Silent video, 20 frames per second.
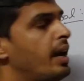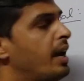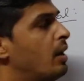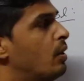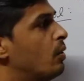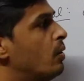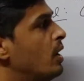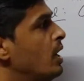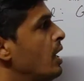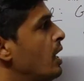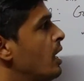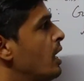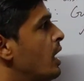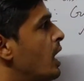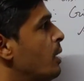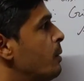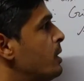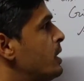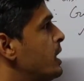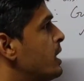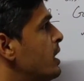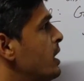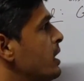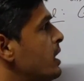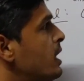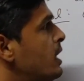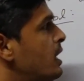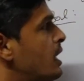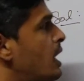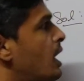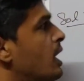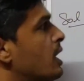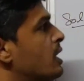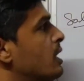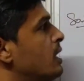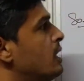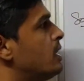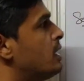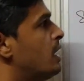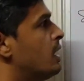हैव अभी देखिए कि
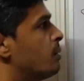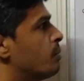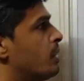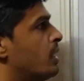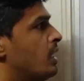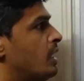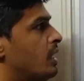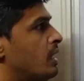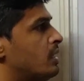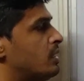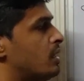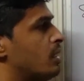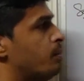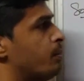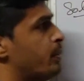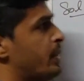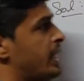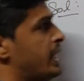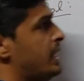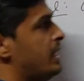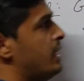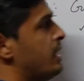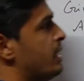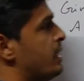अगर हमें सिंपली